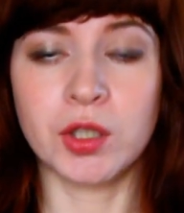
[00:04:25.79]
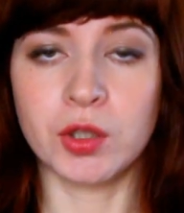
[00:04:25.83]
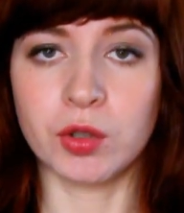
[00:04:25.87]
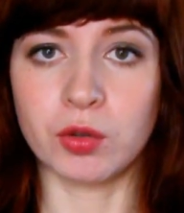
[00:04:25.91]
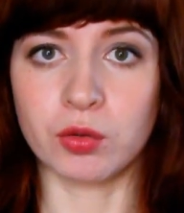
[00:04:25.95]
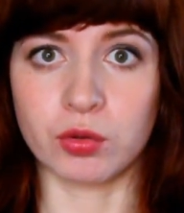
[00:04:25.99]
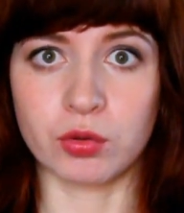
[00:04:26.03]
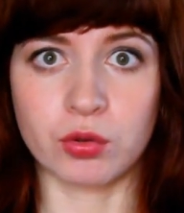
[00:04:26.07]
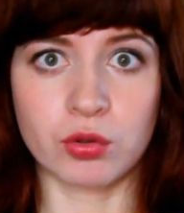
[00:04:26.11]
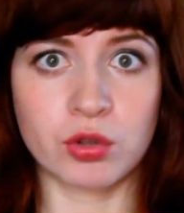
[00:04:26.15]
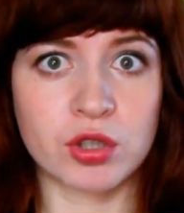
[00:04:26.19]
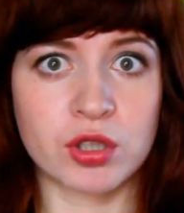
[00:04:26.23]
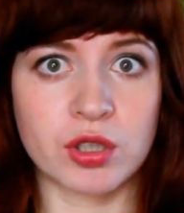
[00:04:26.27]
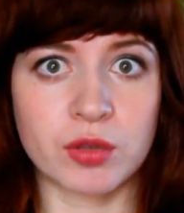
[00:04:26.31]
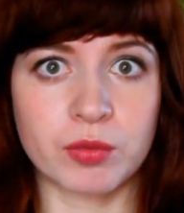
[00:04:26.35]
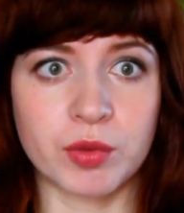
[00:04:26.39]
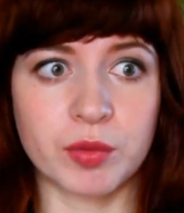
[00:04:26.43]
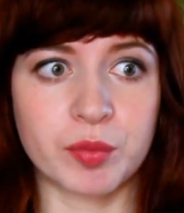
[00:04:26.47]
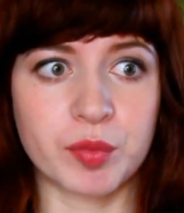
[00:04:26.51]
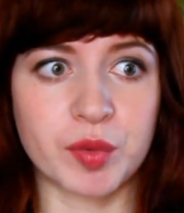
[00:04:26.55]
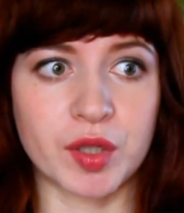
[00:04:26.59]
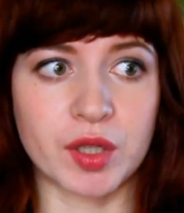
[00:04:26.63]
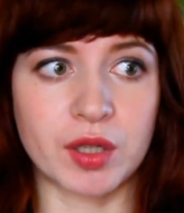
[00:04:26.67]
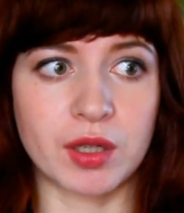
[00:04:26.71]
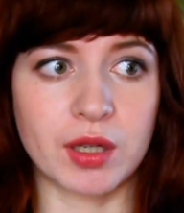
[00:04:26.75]
и он тоже со
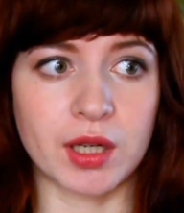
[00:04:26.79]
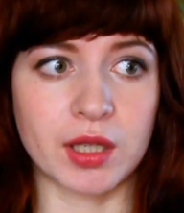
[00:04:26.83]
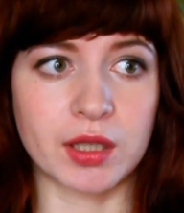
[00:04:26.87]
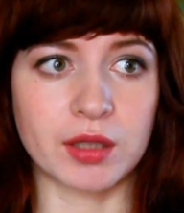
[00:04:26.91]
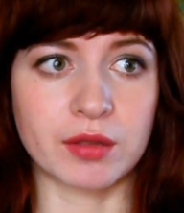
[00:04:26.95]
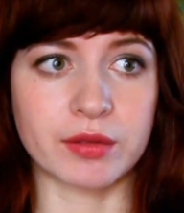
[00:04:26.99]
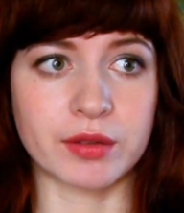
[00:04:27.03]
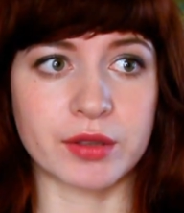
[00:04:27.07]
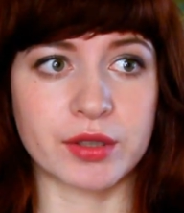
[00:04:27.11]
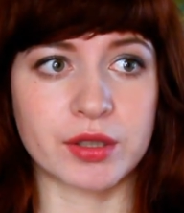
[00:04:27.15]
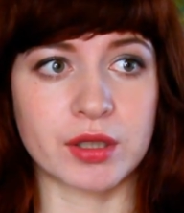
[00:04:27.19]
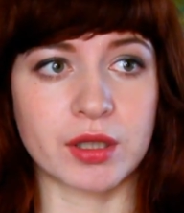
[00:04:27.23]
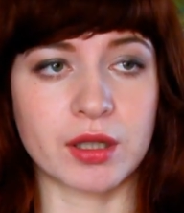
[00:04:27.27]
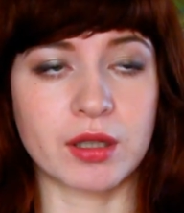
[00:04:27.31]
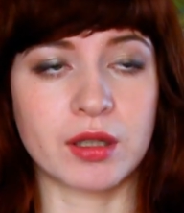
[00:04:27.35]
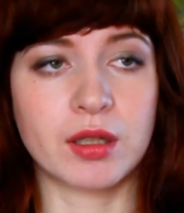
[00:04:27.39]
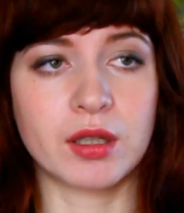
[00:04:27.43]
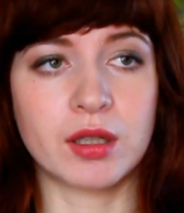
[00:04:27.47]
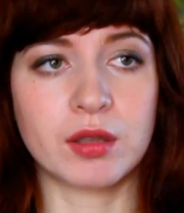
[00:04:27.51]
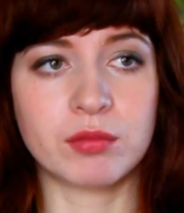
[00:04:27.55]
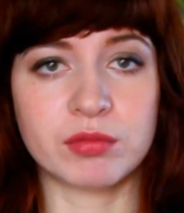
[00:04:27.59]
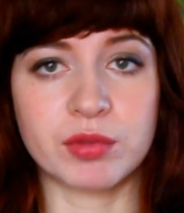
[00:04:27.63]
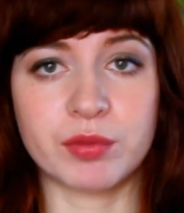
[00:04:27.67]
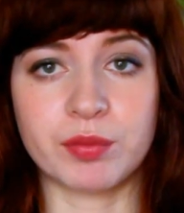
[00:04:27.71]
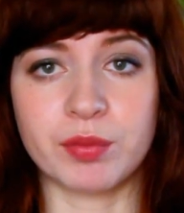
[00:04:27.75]
мной переглядывался,
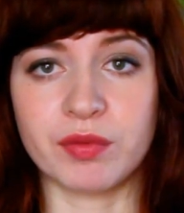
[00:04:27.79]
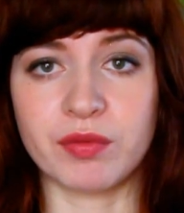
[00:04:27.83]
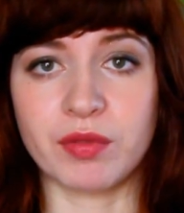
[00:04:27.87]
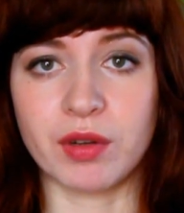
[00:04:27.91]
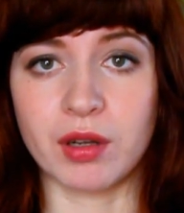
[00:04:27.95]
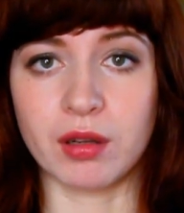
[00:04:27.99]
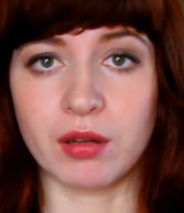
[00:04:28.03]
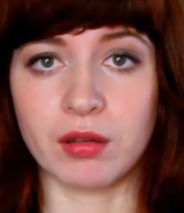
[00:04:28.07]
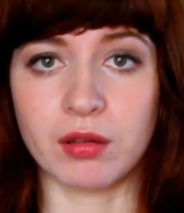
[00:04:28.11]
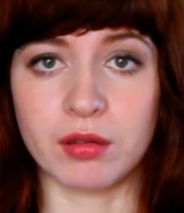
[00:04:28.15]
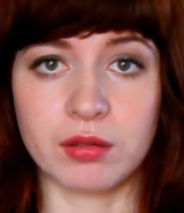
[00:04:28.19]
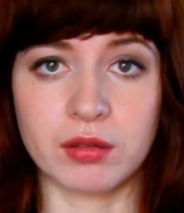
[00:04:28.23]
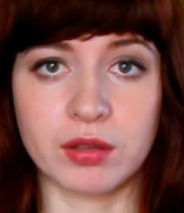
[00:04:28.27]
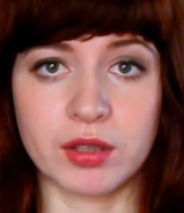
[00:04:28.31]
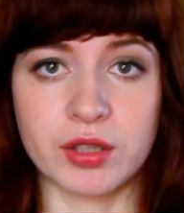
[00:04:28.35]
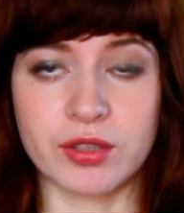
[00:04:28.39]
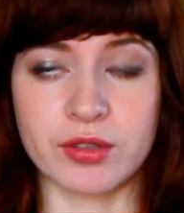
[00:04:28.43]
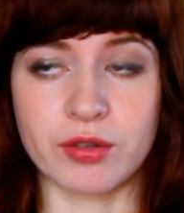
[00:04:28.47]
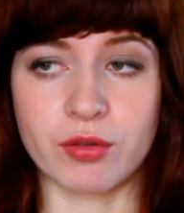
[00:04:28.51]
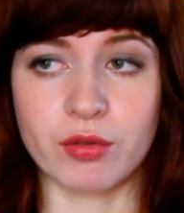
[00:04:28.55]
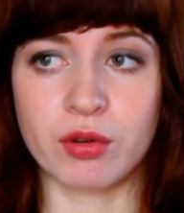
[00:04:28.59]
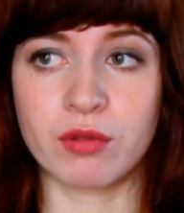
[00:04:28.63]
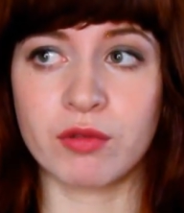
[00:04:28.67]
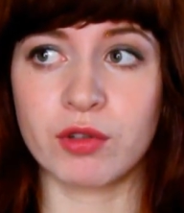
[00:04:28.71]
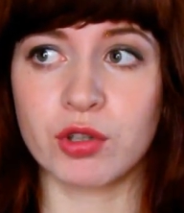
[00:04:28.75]
выпивал
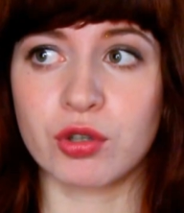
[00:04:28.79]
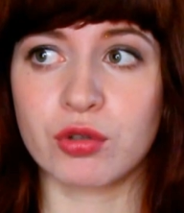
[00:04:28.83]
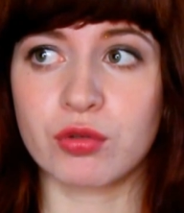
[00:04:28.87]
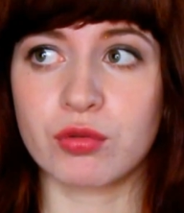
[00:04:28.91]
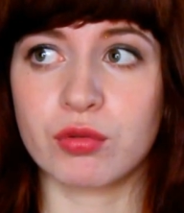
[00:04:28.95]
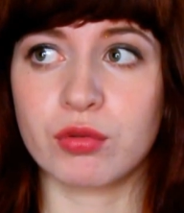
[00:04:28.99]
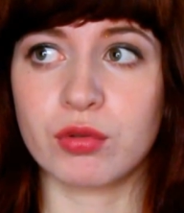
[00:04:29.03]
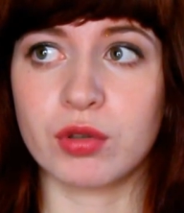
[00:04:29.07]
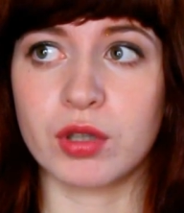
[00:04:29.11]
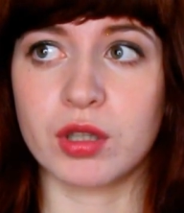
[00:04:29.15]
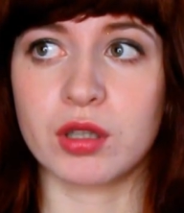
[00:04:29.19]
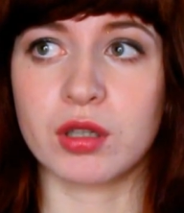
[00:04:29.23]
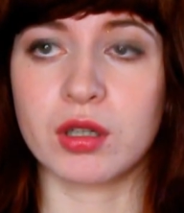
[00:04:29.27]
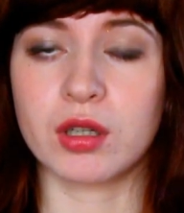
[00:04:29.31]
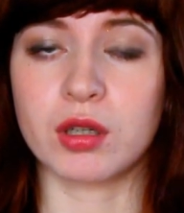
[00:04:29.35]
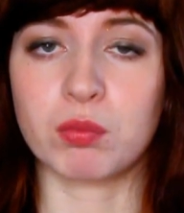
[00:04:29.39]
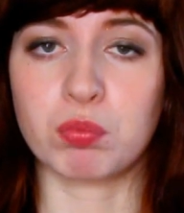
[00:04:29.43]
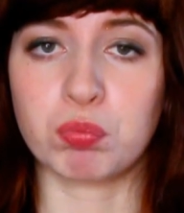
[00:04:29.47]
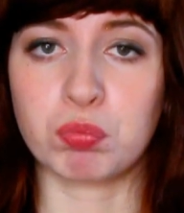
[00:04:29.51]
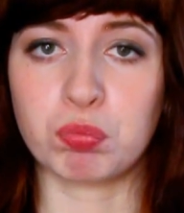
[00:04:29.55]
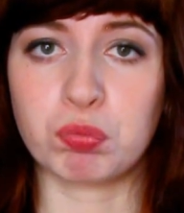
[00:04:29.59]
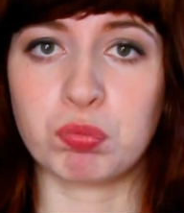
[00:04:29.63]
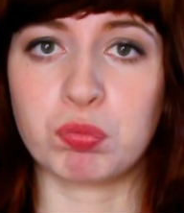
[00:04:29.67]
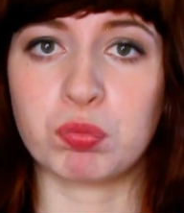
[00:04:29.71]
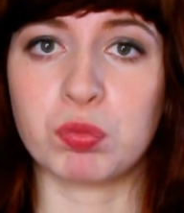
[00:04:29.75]
газировочку, и я такая,
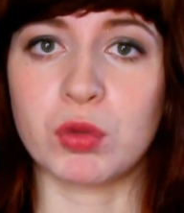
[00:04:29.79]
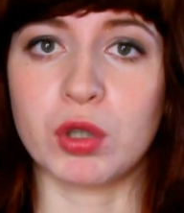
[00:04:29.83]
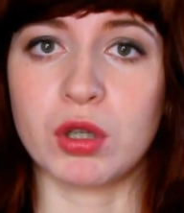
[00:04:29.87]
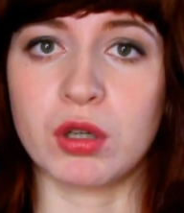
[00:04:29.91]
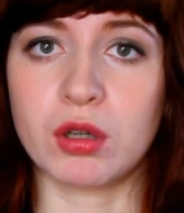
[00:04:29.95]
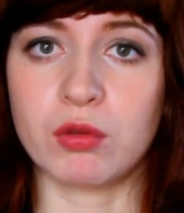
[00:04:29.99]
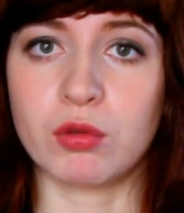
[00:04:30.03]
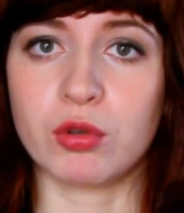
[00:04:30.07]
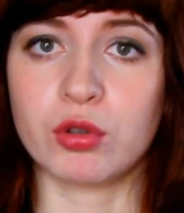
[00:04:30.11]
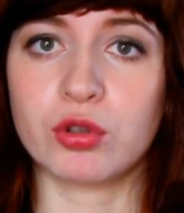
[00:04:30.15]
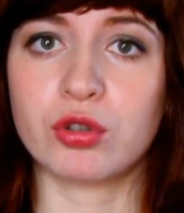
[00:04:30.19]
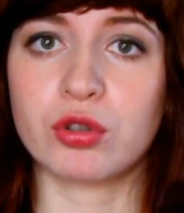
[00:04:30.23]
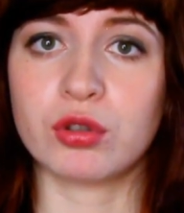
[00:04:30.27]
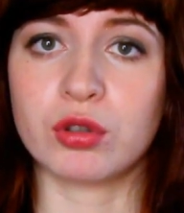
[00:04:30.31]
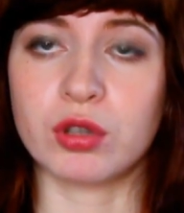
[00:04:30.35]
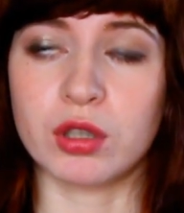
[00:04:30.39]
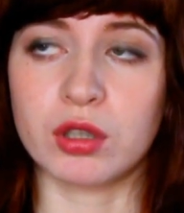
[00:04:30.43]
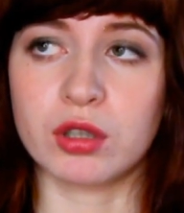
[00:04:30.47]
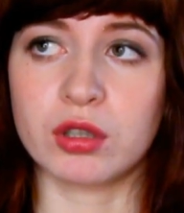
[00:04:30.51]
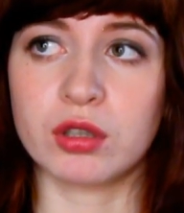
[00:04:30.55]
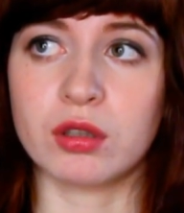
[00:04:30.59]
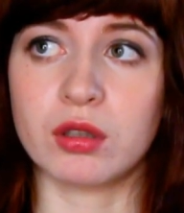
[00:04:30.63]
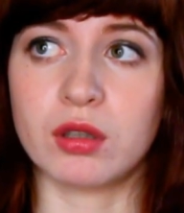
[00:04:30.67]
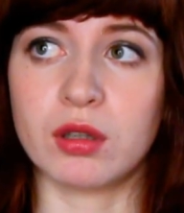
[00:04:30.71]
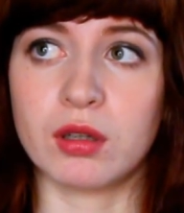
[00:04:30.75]
М, да, очень
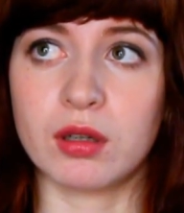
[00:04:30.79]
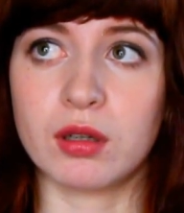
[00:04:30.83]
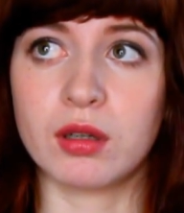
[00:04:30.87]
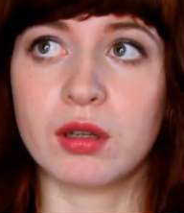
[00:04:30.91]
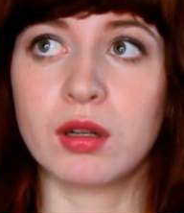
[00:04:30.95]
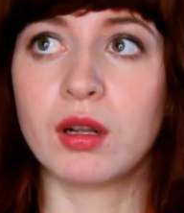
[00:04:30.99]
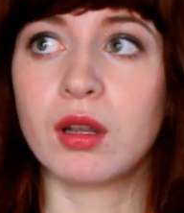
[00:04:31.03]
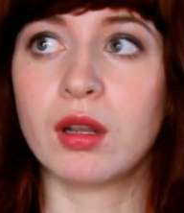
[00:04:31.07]
даже, да.